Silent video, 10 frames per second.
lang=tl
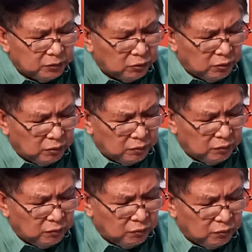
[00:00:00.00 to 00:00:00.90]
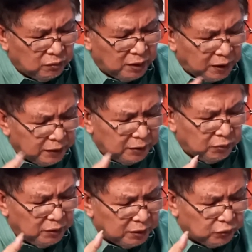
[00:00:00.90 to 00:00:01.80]
So, while they
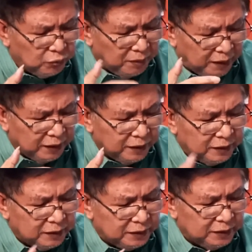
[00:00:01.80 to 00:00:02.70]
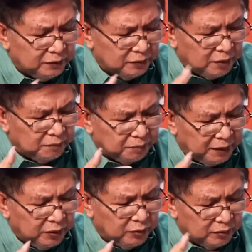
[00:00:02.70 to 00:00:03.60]
went to buy, kasi yun nga
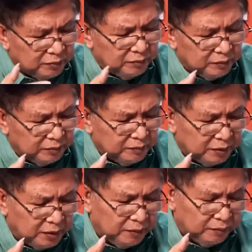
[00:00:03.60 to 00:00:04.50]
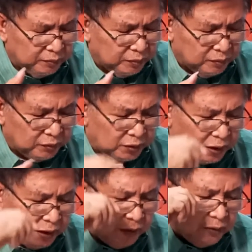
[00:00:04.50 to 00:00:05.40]
payo, uh,
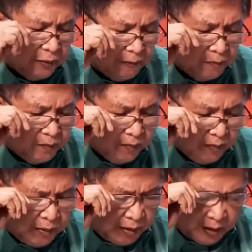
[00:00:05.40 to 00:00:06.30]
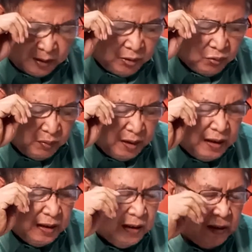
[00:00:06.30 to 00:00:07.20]
kayo, kasi
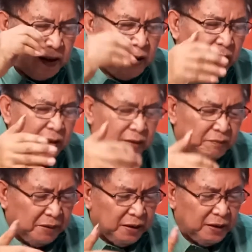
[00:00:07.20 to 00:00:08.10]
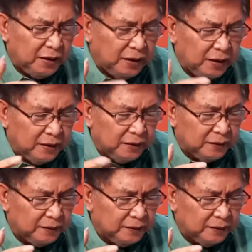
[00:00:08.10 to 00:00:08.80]
humihingi sila eh, pahingi ng